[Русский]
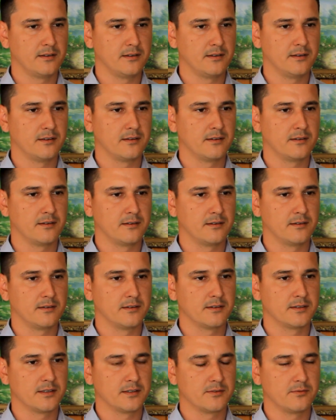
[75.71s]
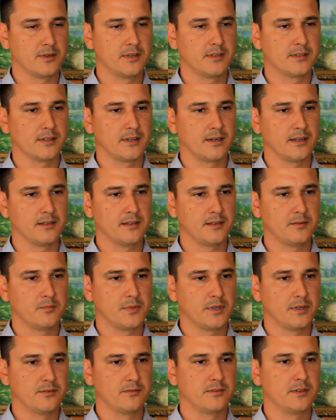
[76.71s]
И со своей стороны
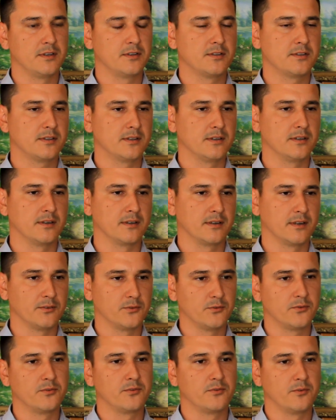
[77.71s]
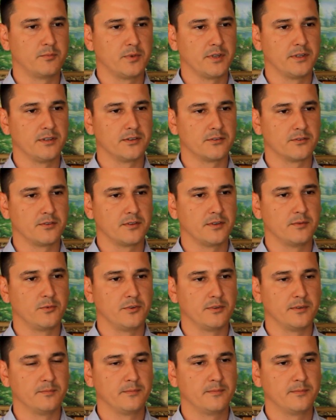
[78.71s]
мы всячески готовы его поддерживать и
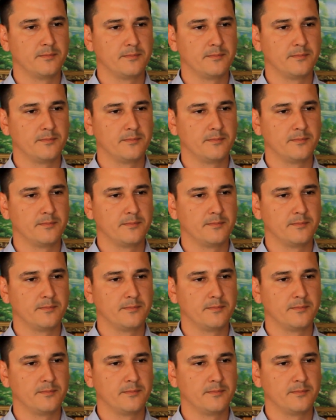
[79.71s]
будем.